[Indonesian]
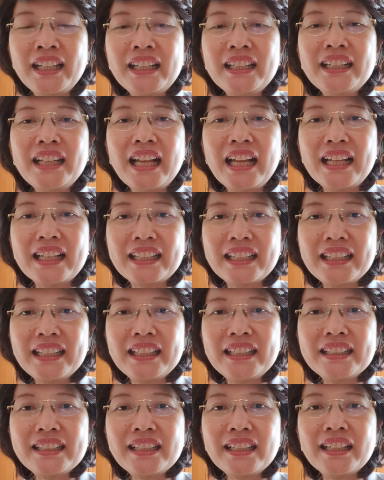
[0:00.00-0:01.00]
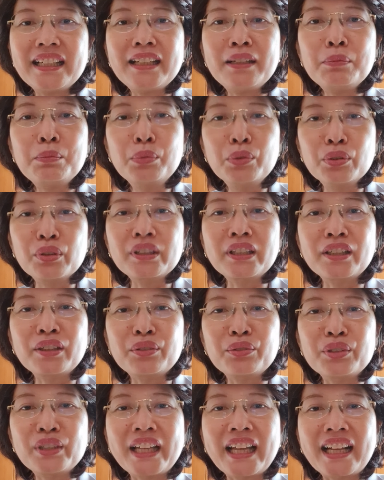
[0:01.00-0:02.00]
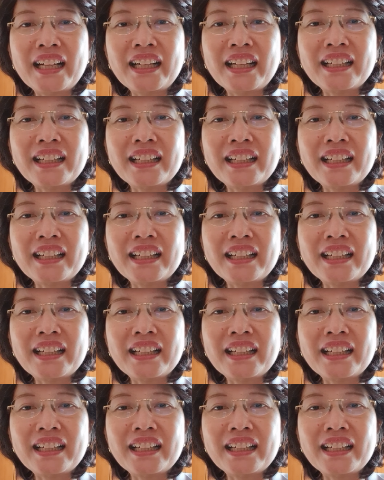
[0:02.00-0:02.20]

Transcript: dari si ibu tentunya.